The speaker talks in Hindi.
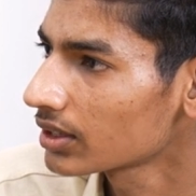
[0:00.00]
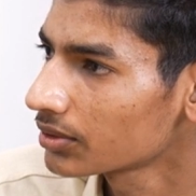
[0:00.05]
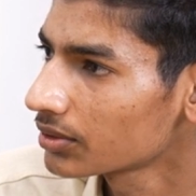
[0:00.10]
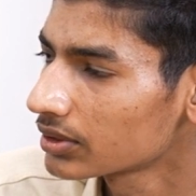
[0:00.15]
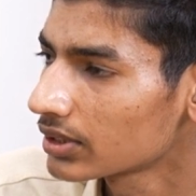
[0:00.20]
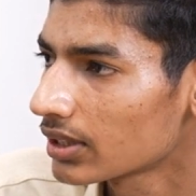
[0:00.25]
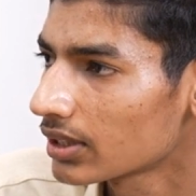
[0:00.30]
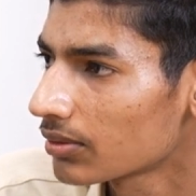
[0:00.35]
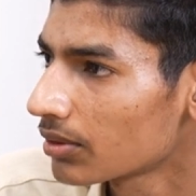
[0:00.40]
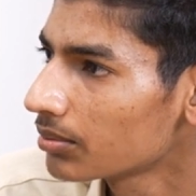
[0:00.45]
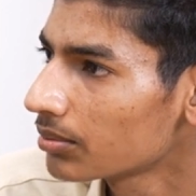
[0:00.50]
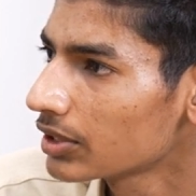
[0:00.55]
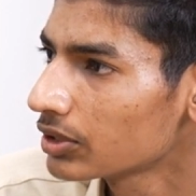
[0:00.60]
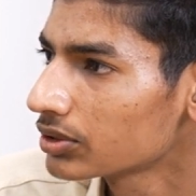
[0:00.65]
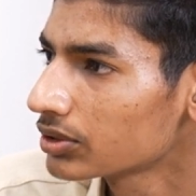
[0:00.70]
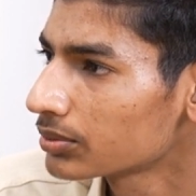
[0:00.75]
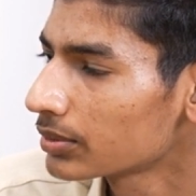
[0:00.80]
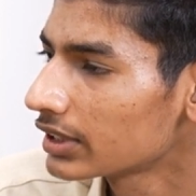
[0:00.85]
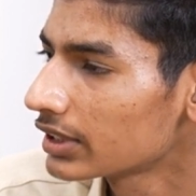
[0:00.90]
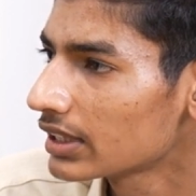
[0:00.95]
अच्छा होता है वो भी
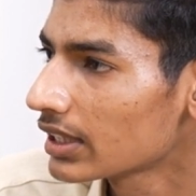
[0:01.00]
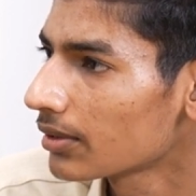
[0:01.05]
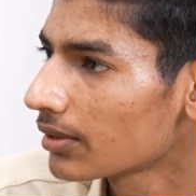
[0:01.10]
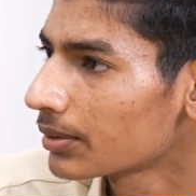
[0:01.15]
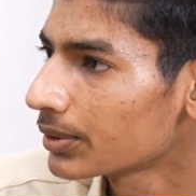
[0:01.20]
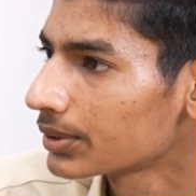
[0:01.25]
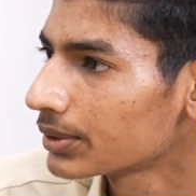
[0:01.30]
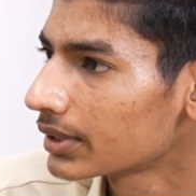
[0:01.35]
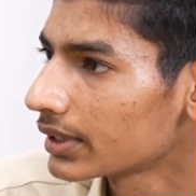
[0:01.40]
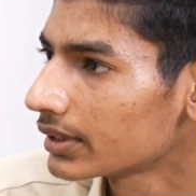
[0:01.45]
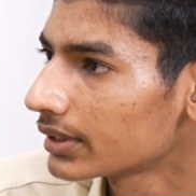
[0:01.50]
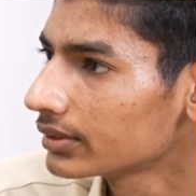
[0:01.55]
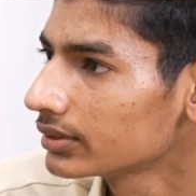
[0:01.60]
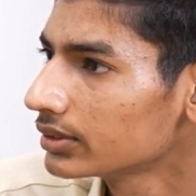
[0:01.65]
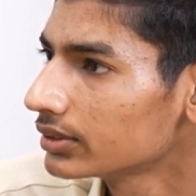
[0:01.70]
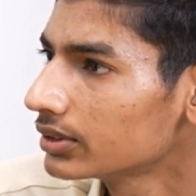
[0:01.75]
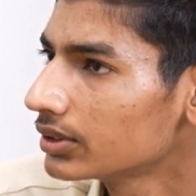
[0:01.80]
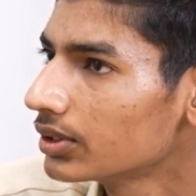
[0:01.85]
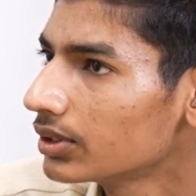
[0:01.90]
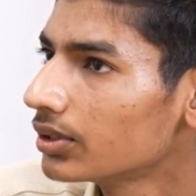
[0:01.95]
उसमें दिया हुआ होता
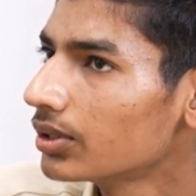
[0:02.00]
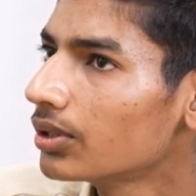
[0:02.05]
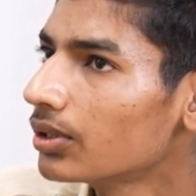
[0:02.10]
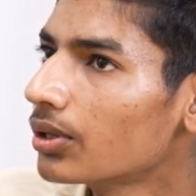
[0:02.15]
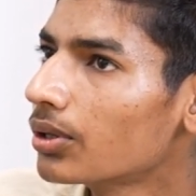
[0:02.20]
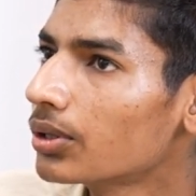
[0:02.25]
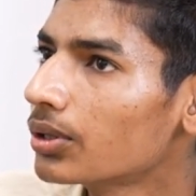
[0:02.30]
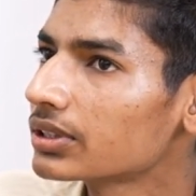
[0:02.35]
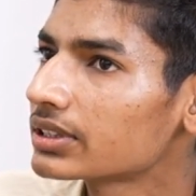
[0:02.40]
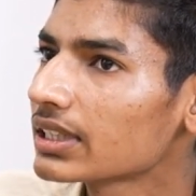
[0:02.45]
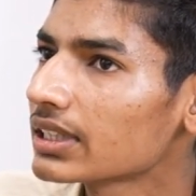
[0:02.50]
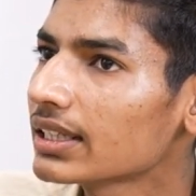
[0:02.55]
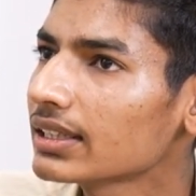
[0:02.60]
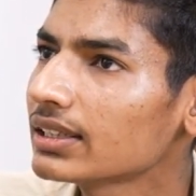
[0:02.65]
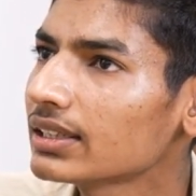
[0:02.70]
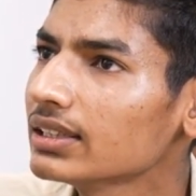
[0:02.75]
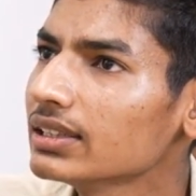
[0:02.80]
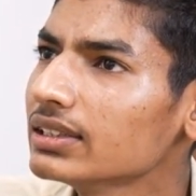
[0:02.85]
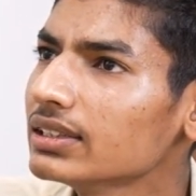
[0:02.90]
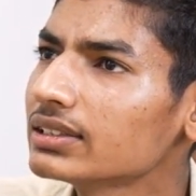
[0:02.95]
है और
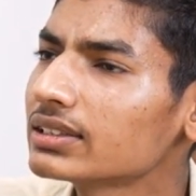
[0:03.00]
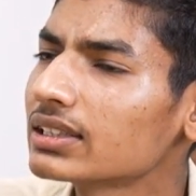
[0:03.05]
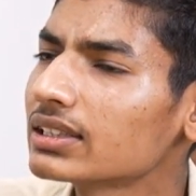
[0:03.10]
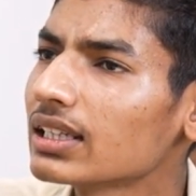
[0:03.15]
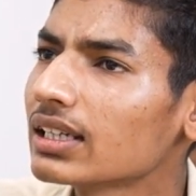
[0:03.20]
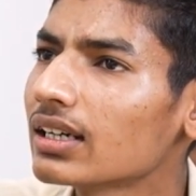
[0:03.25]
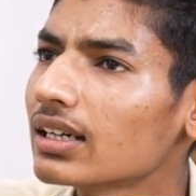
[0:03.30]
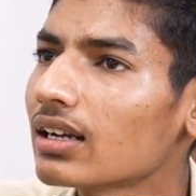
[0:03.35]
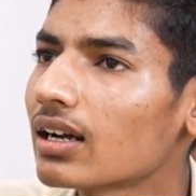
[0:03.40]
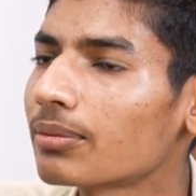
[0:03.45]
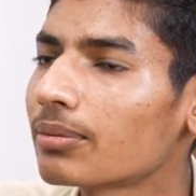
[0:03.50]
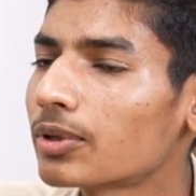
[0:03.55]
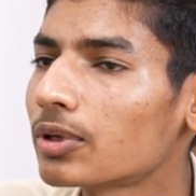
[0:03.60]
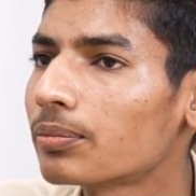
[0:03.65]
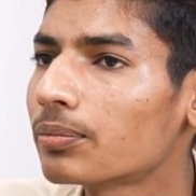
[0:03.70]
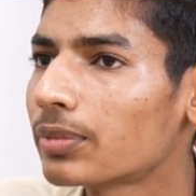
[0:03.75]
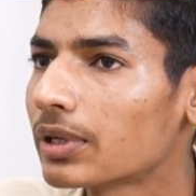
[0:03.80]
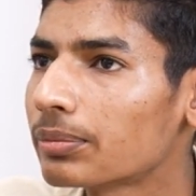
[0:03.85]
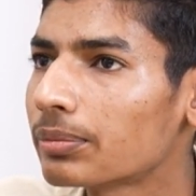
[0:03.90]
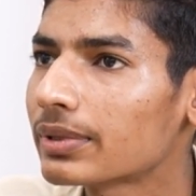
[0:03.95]
साथ ही इसकी अगर आपको
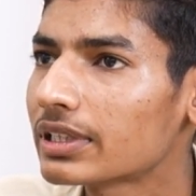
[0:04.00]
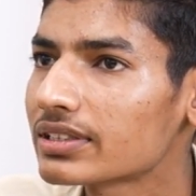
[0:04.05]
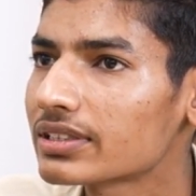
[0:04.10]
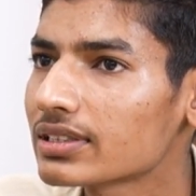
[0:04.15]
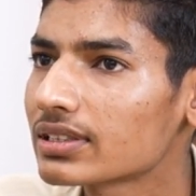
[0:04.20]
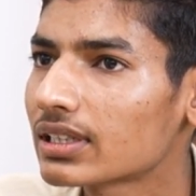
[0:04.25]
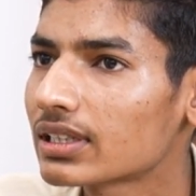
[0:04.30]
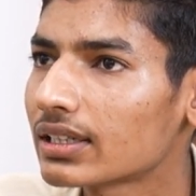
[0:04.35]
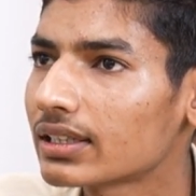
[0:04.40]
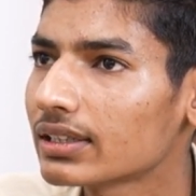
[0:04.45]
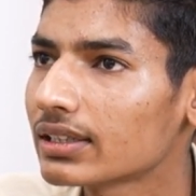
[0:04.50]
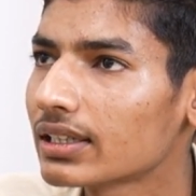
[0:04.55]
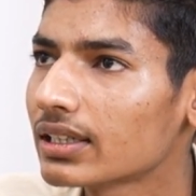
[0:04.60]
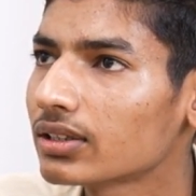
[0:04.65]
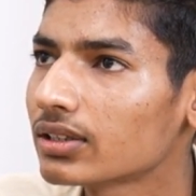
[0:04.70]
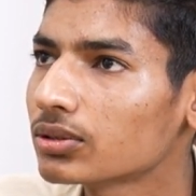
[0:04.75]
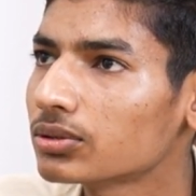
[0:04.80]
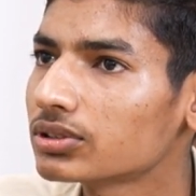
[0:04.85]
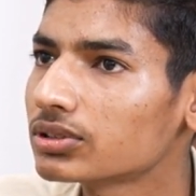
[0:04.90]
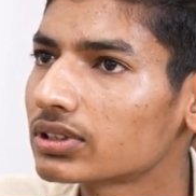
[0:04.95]
प्रिपरेशन करनी
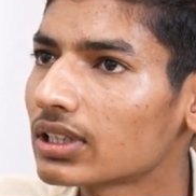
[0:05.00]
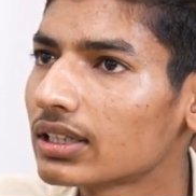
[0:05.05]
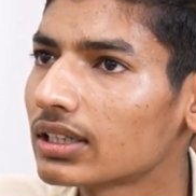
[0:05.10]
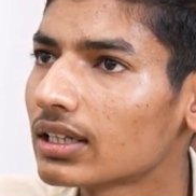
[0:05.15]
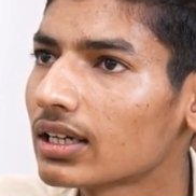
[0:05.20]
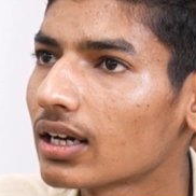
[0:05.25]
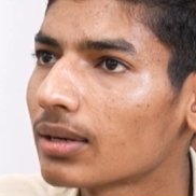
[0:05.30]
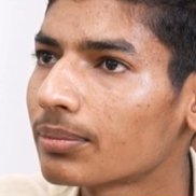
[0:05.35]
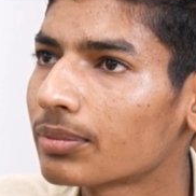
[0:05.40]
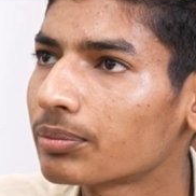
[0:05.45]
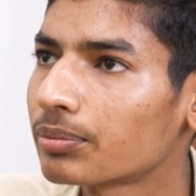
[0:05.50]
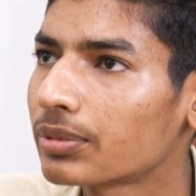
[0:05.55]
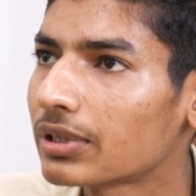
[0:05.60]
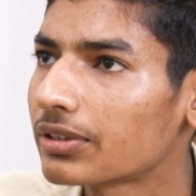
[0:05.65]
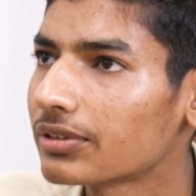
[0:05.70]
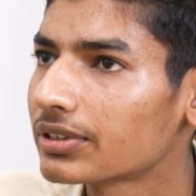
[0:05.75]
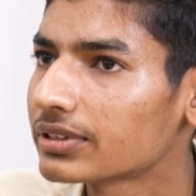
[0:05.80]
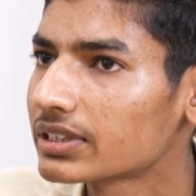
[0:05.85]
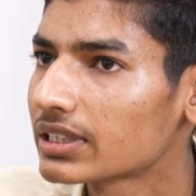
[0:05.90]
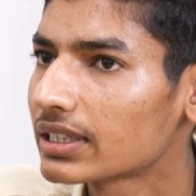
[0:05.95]
है तो उसके लिए आप
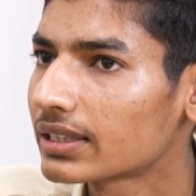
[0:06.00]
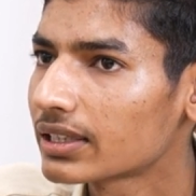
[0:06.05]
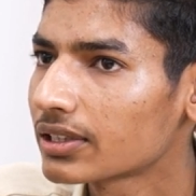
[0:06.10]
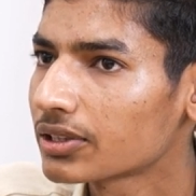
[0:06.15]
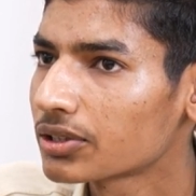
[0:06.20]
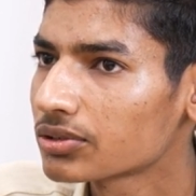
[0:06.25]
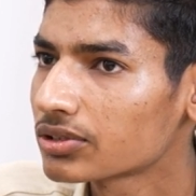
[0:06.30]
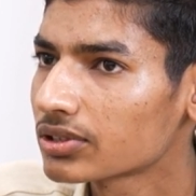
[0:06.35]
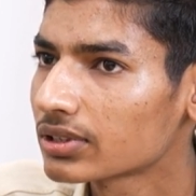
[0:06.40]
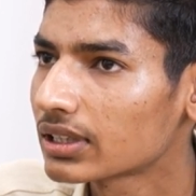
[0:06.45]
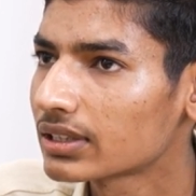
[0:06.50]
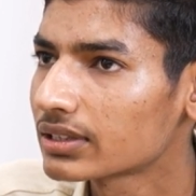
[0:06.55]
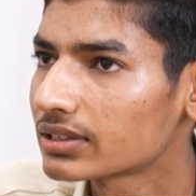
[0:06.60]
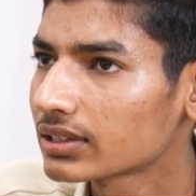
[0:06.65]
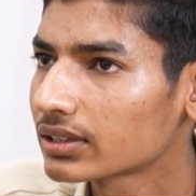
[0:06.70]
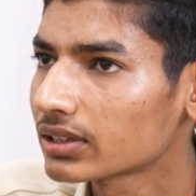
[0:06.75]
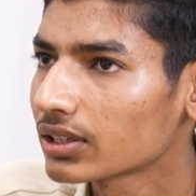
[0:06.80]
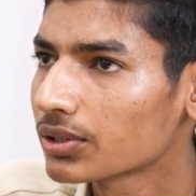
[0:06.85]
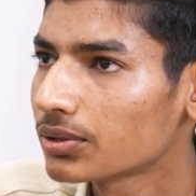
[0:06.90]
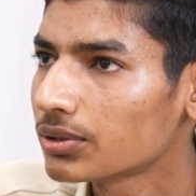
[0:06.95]
प्रीवियस ईयर के क्वेश्चन कर
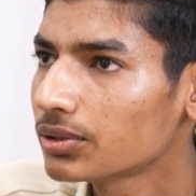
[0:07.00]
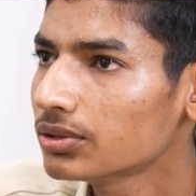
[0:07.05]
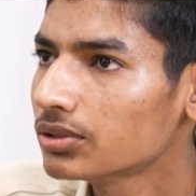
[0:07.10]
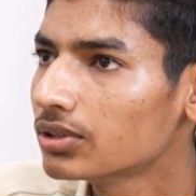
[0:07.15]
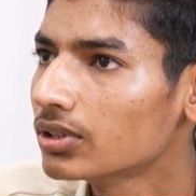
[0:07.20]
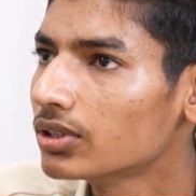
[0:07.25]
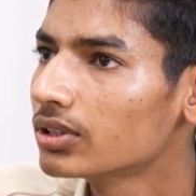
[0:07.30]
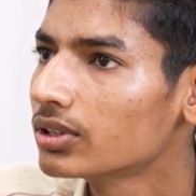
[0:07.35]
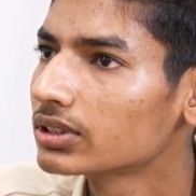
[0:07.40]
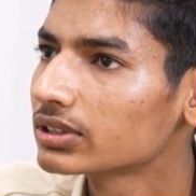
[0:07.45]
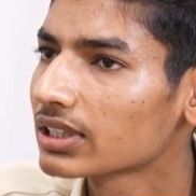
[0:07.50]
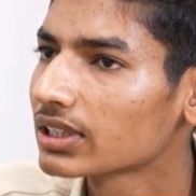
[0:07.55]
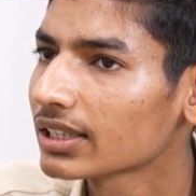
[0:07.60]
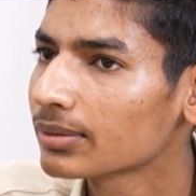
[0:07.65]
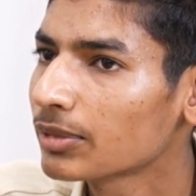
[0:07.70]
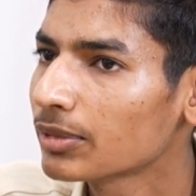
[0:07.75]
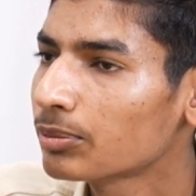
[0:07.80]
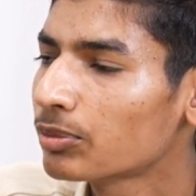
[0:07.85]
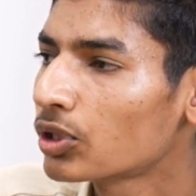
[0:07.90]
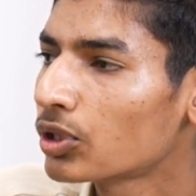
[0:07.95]
सकते हो साथ
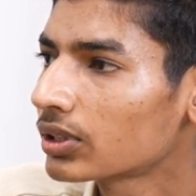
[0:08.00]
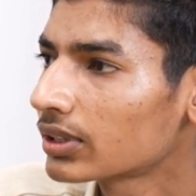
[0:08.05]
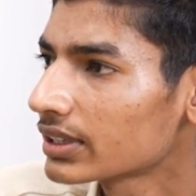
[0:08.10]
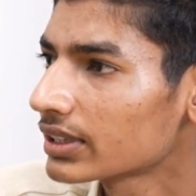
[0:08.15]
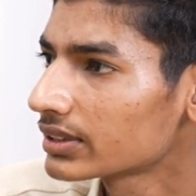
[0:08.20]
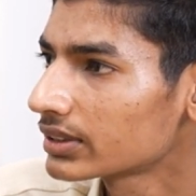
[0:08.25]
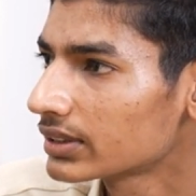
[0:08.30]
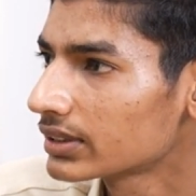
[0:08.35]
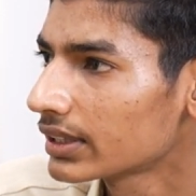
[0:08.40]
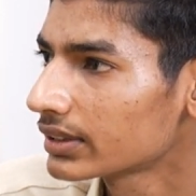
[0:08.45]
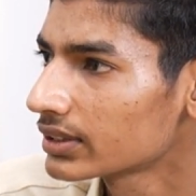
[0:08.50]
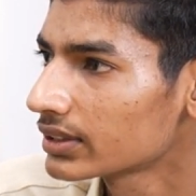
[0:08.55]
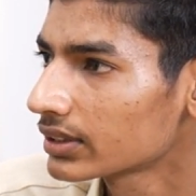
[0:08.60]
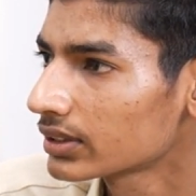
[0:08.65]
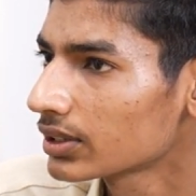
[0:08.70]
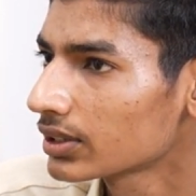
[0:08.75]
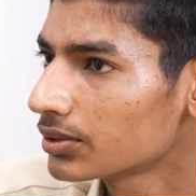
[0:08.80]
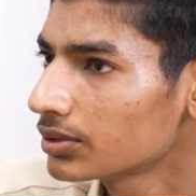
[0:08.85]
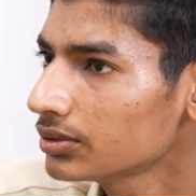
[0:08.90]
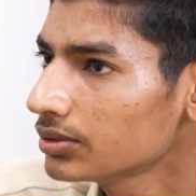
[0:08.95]
में मॉक टेस्ट दे
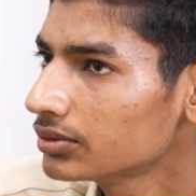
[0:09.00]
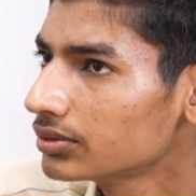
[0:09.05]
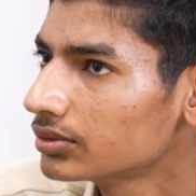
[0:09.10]
सकते हो